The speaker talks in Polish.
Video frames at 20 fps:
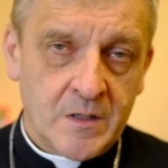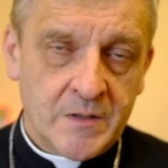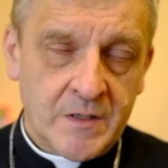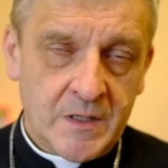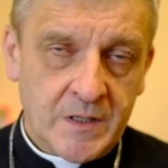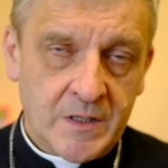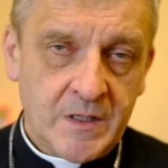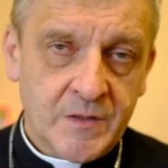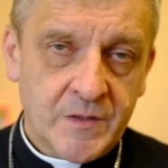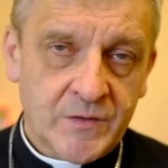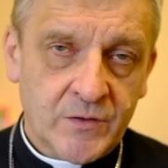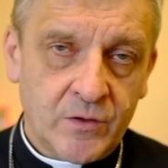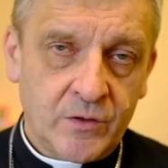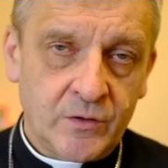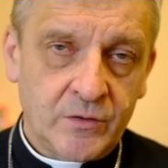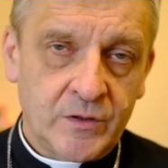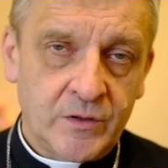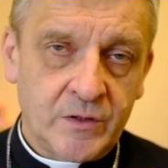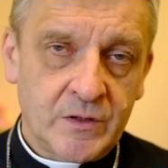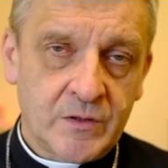Z jednej
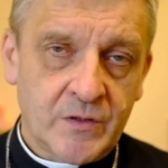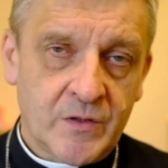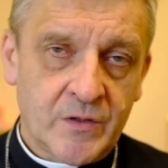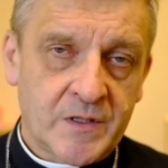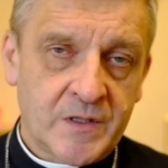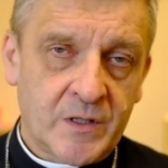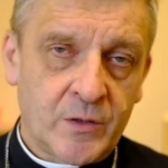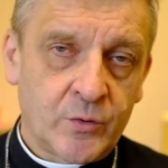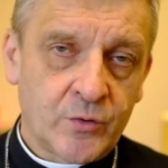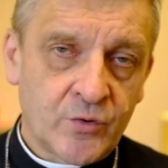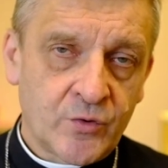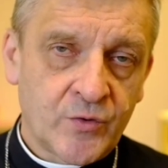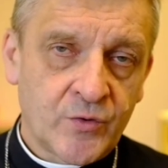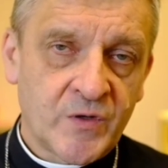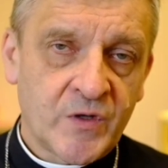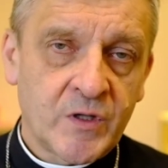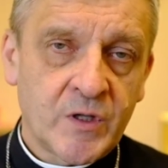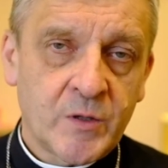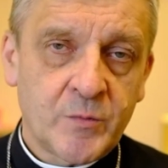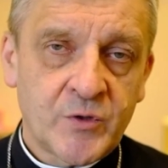strony został
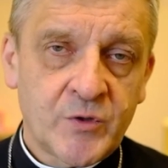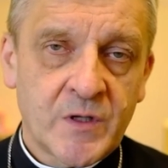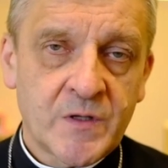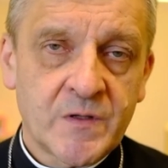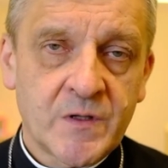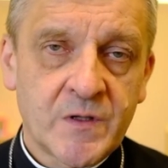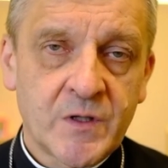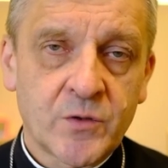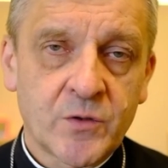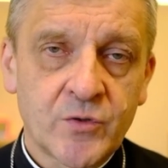odrzucony przez tych,